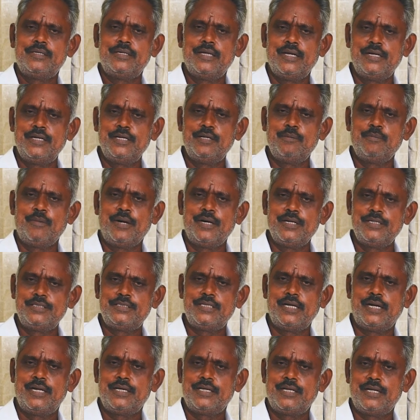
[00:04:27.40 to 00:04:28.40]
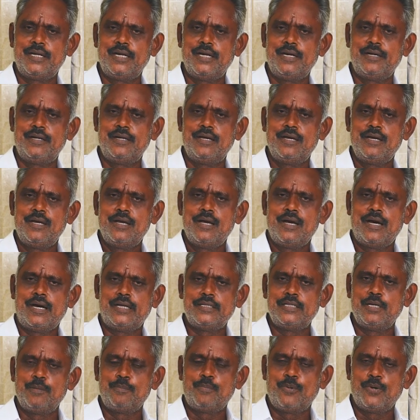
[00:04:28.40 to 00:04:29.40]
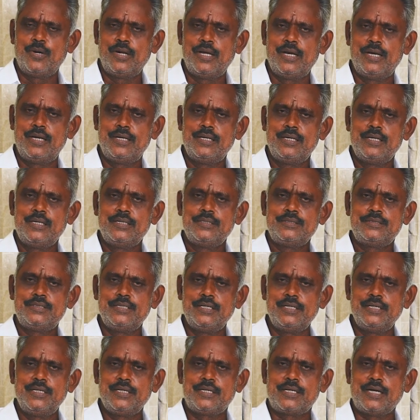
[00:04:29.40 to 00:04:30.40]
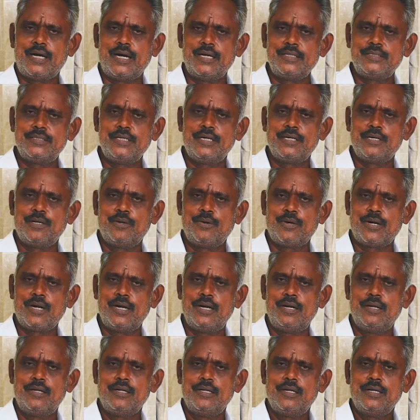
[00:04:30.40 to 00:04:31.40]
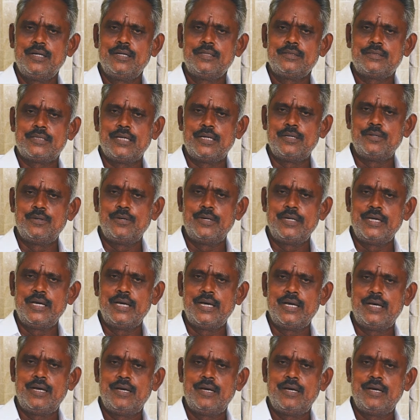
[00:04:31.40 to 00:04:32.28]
எண்ணி மகிழ்ச்சி அடைகிறேன் அதே போல சீனி கார்த்தியன் அவர்கள் தன்னுடைய